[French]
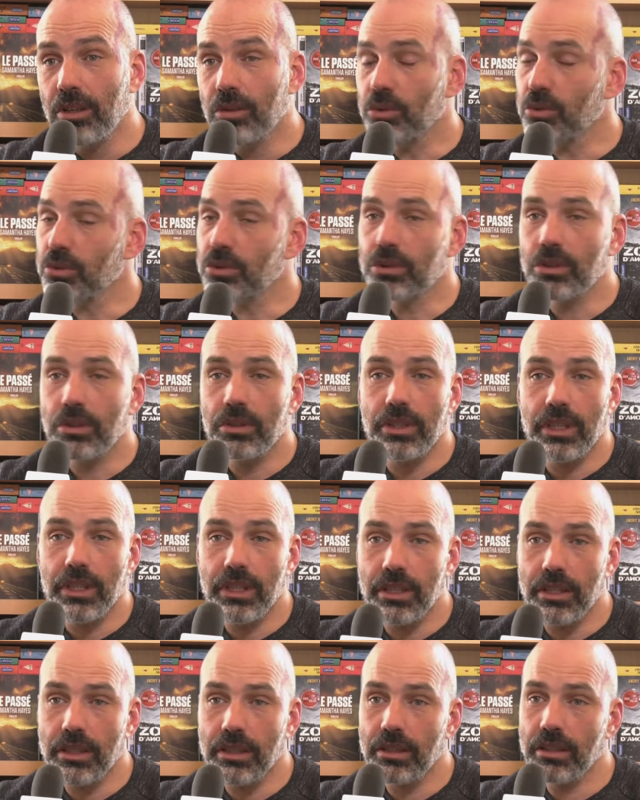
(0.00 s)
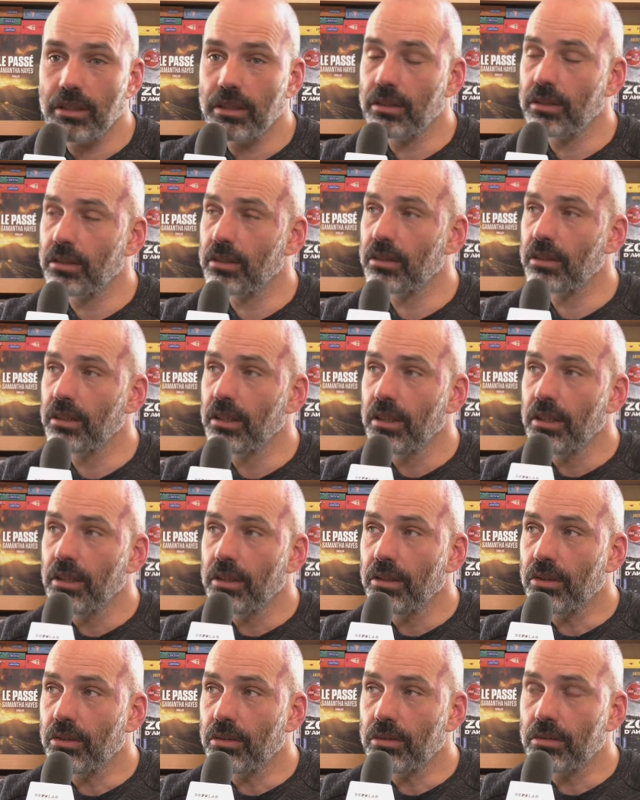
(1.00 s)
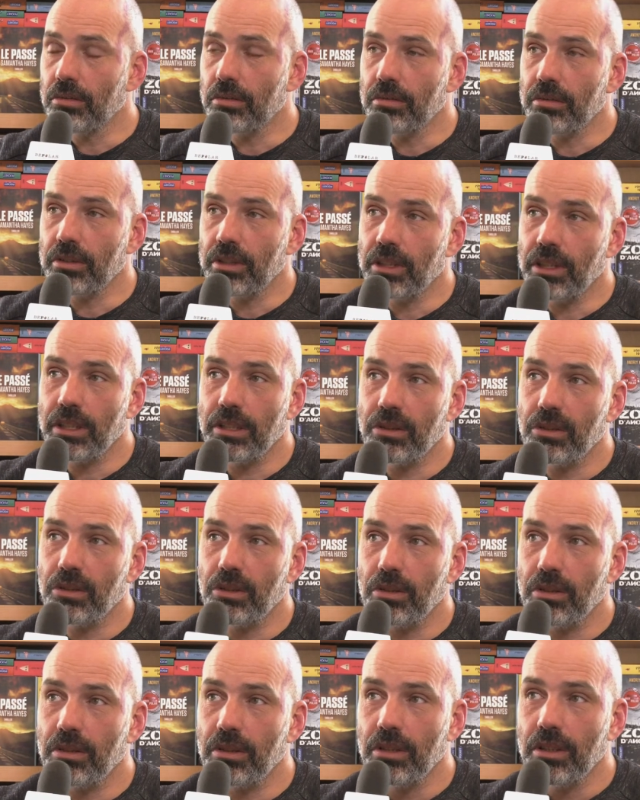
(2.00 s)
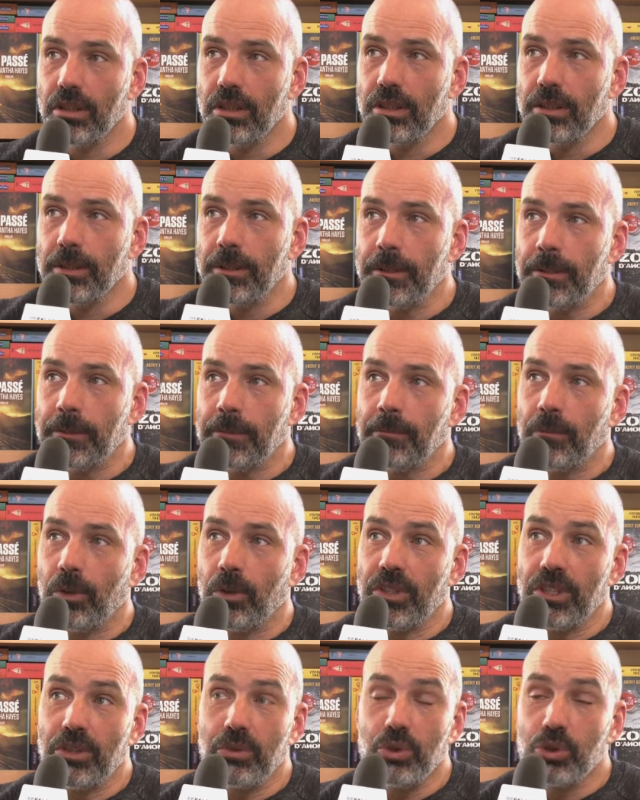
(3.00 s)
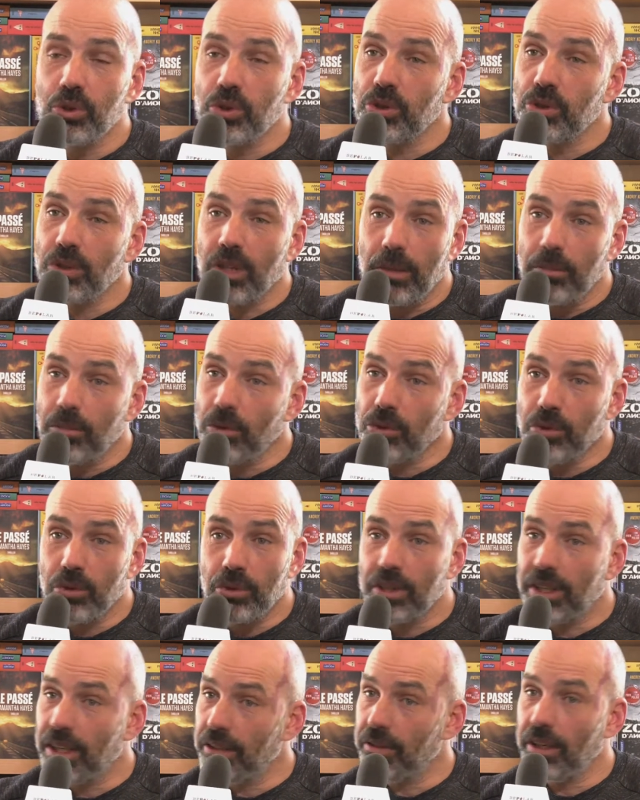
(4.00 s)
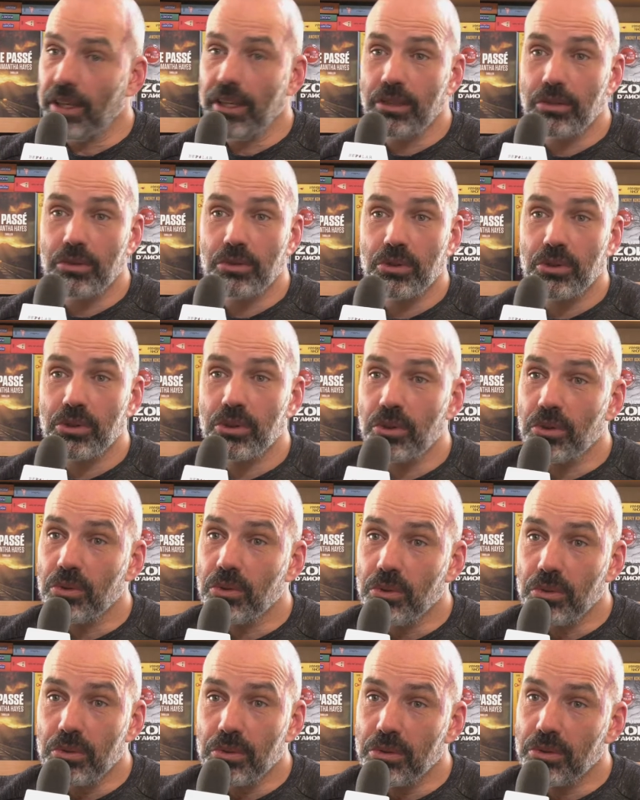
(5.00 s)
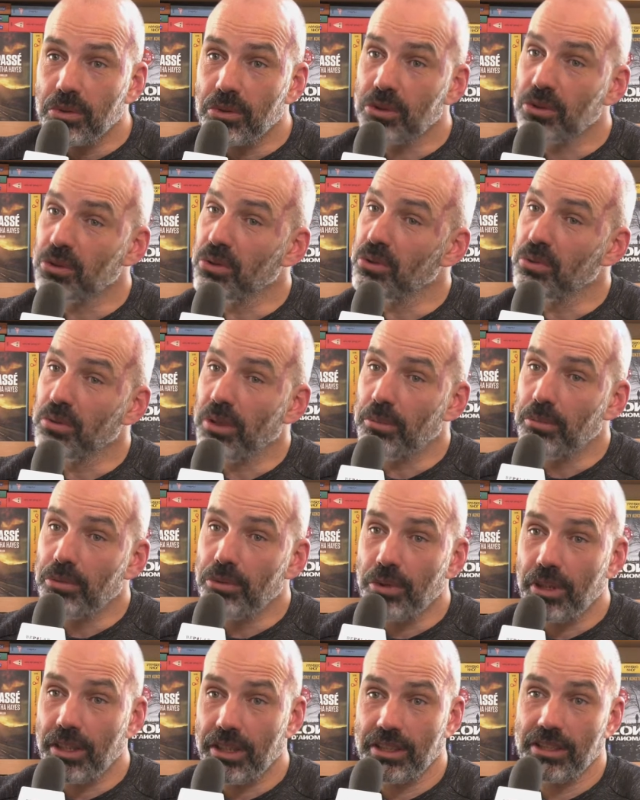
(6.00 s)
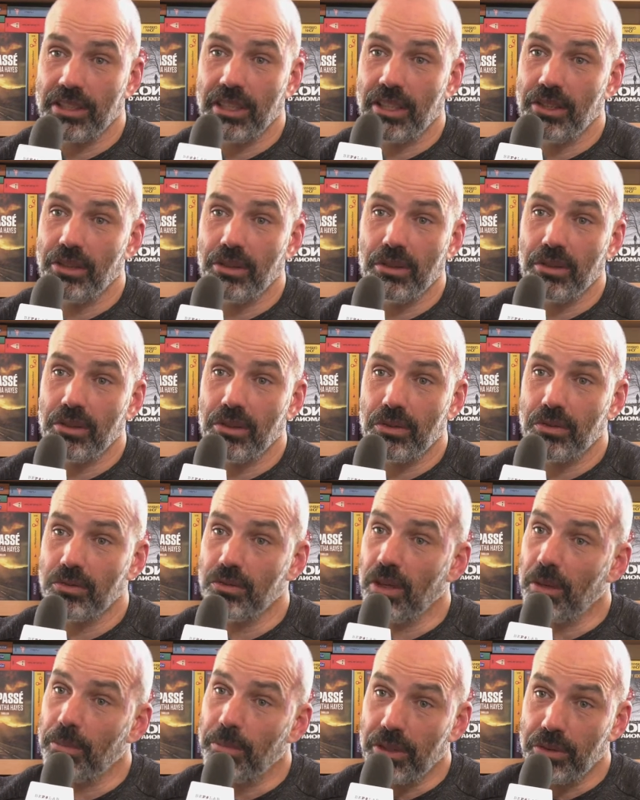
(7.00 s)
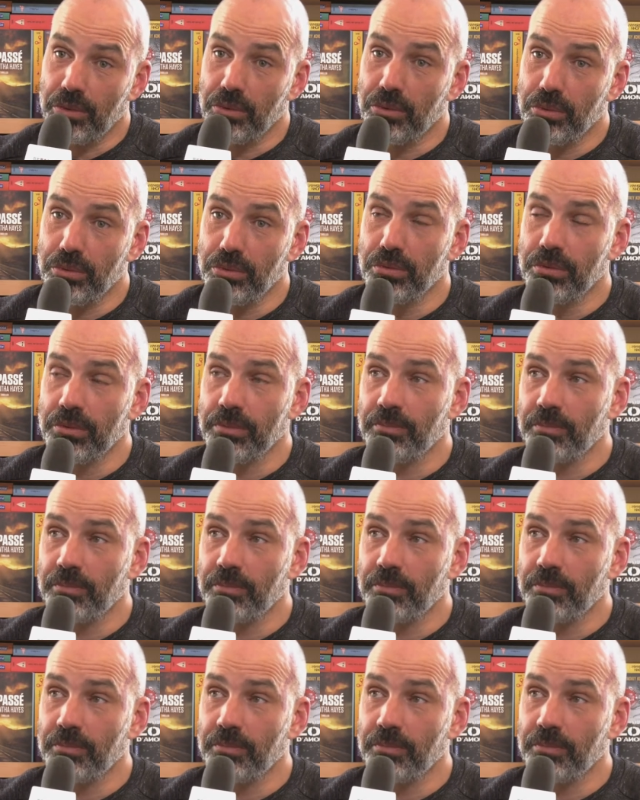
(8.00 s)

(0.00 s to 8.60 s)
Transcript: On se connaît on, est euh, on est toujours sur un mode de travail quand on se rencontre, on se côtoie peu à l'extérieur, voire pas du tout.